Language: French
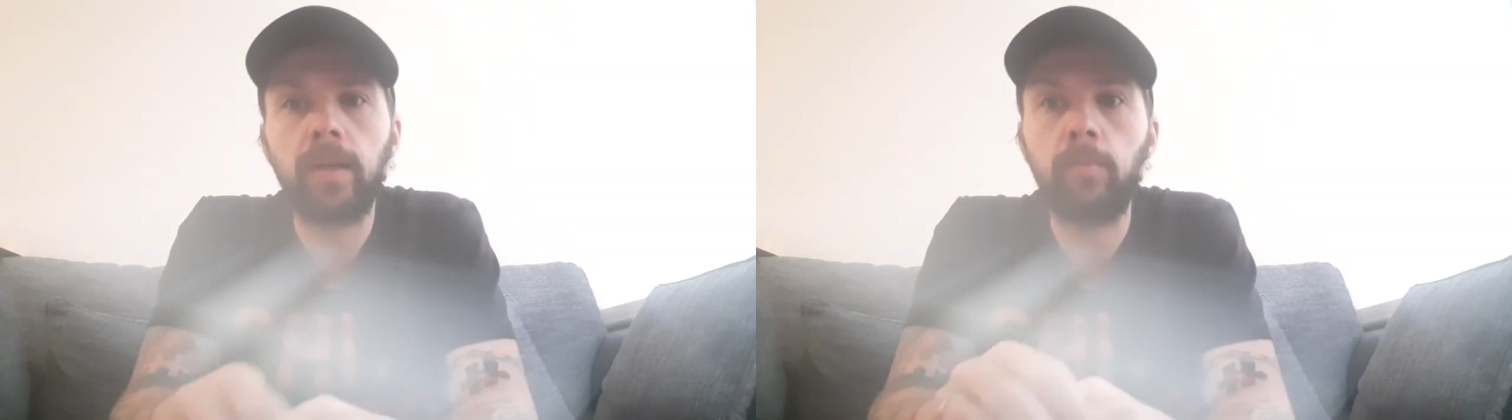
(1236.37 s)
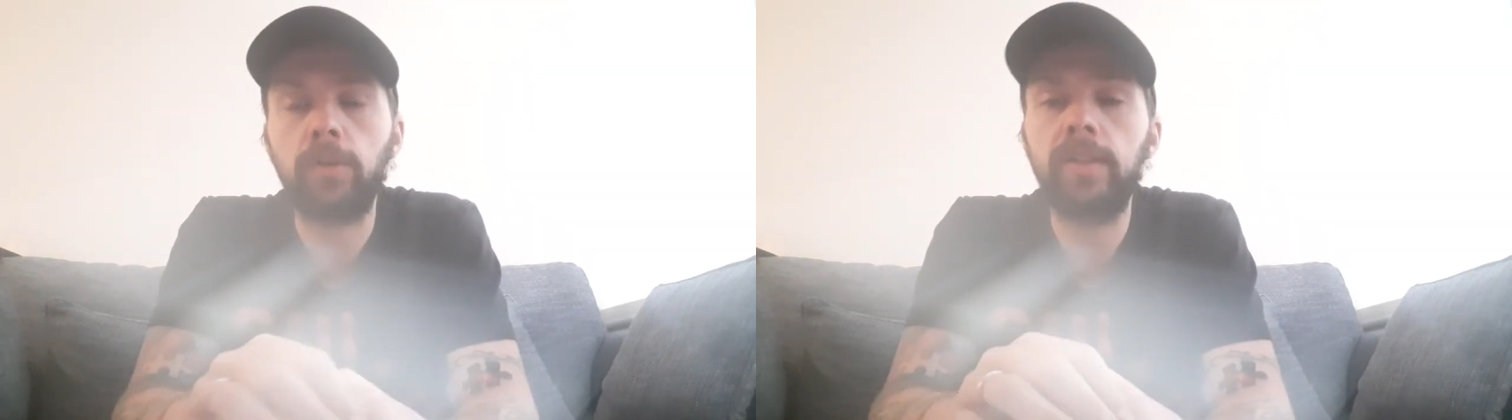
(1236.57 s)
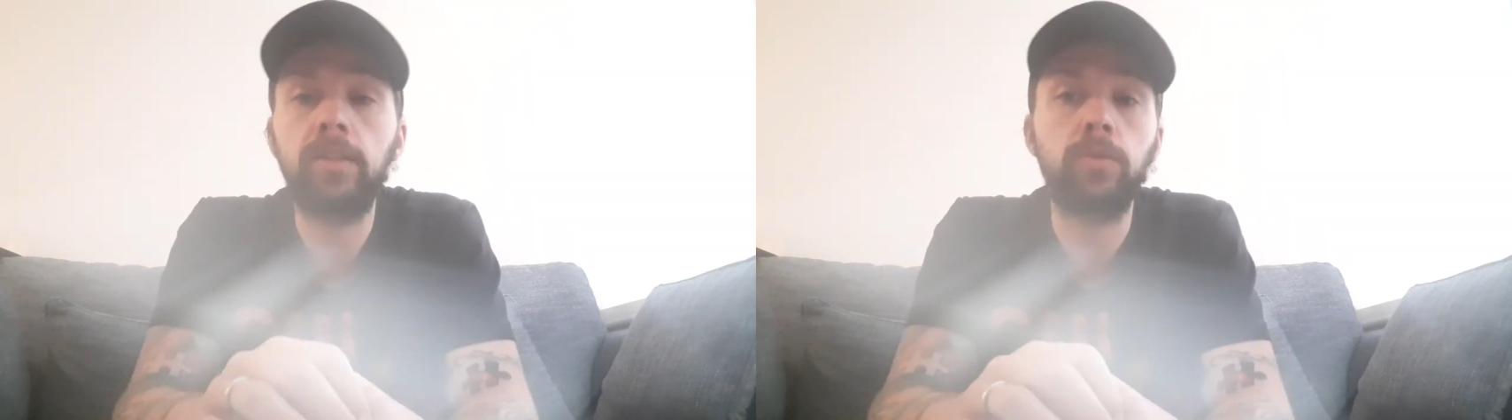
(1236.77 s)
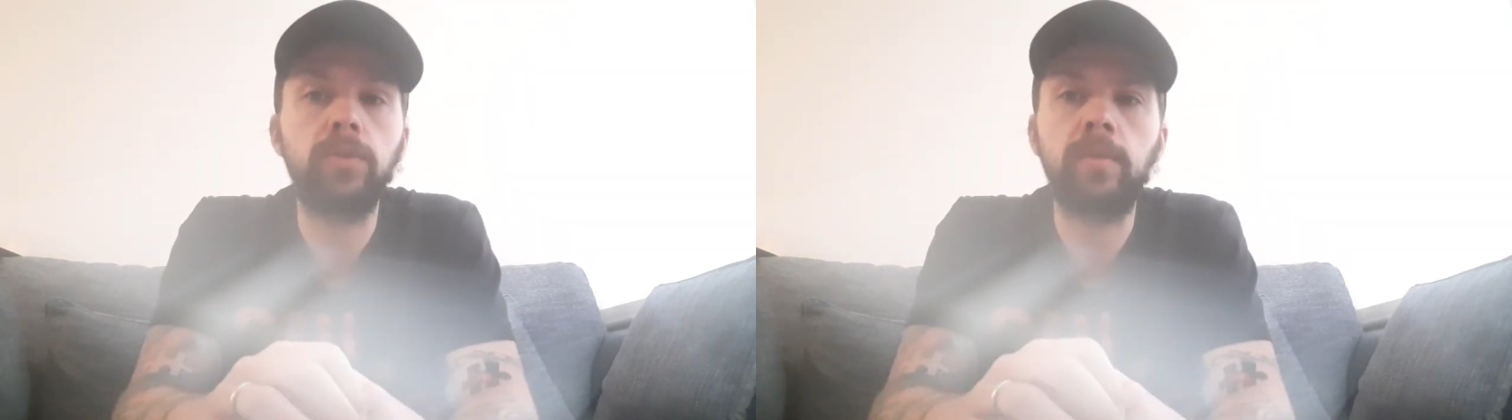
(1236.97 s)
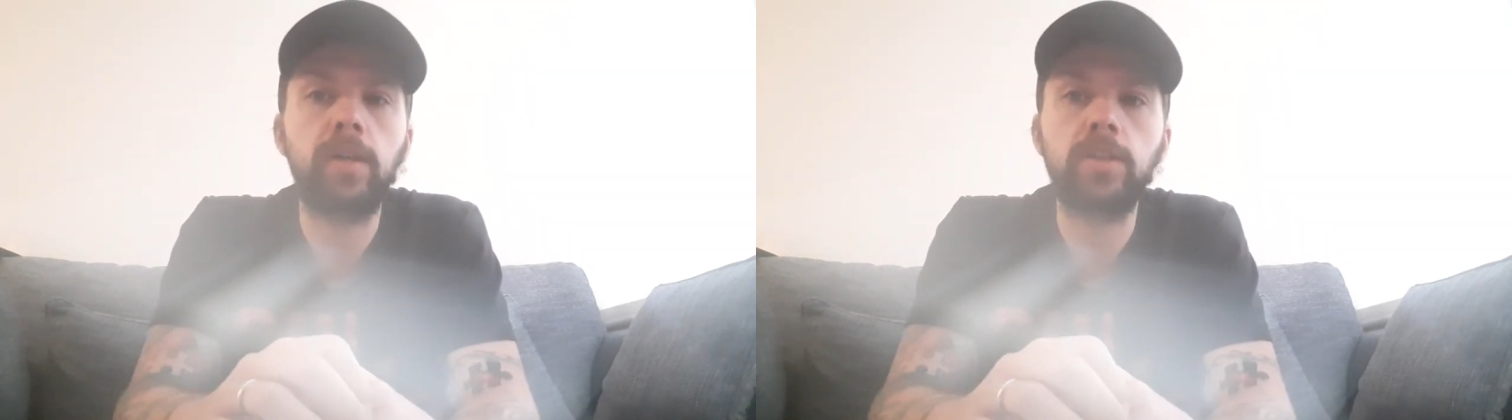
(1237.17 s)
à aborder que
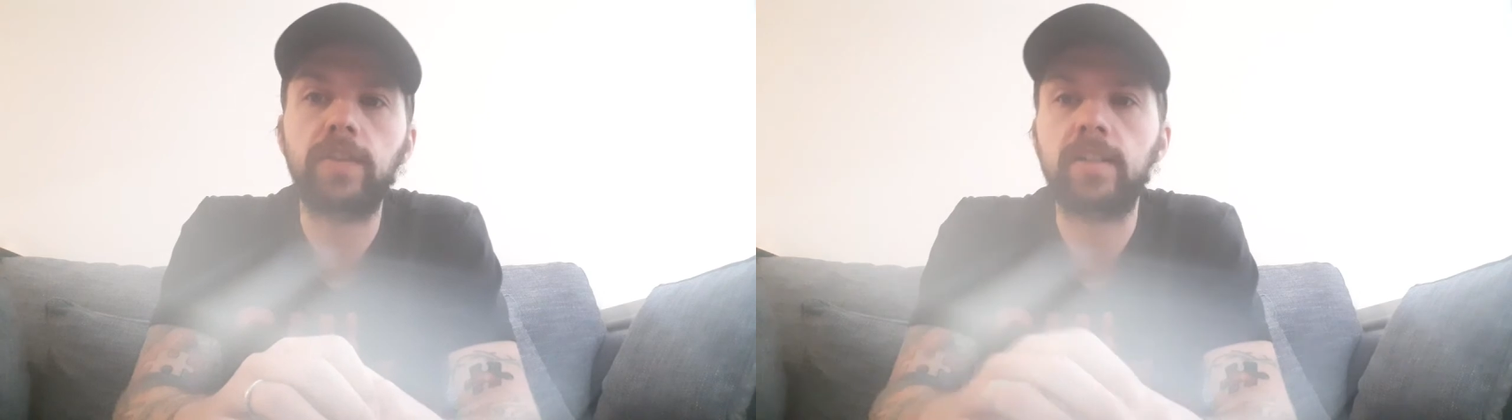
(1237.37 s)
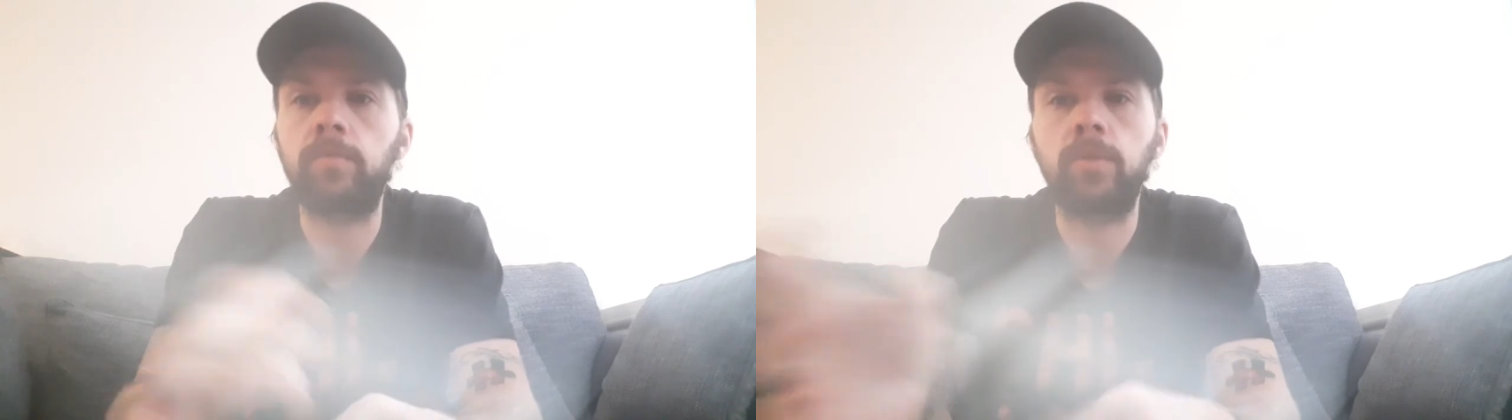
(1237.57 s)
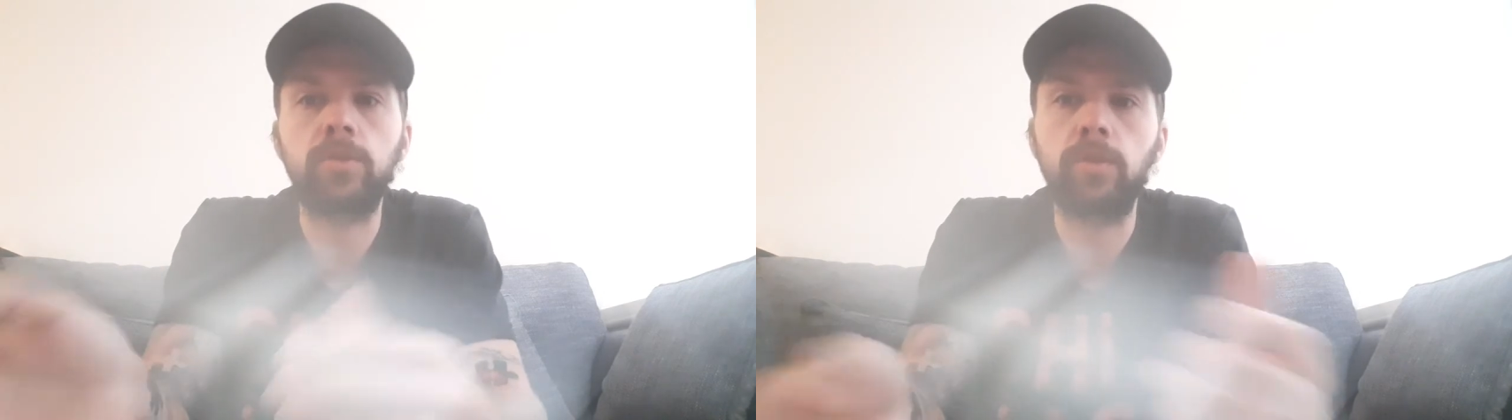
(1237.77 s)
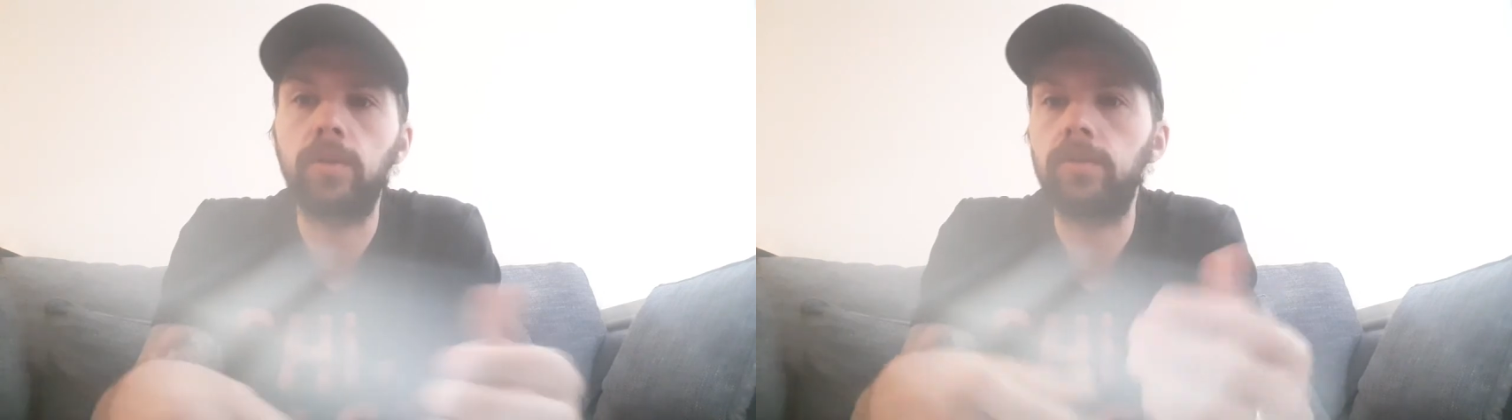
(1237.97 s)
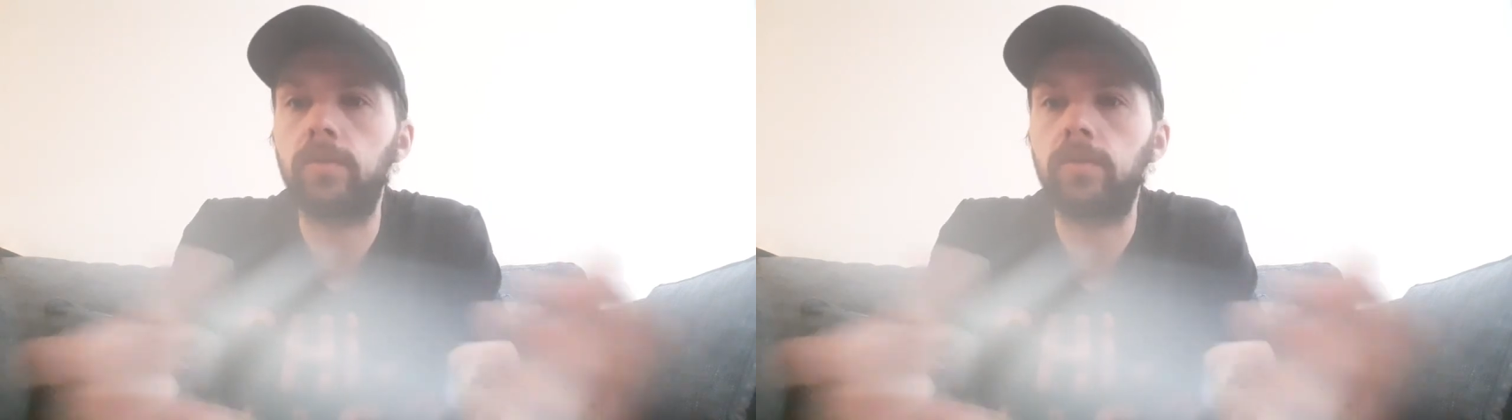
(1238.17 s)
des matchs face à Boston,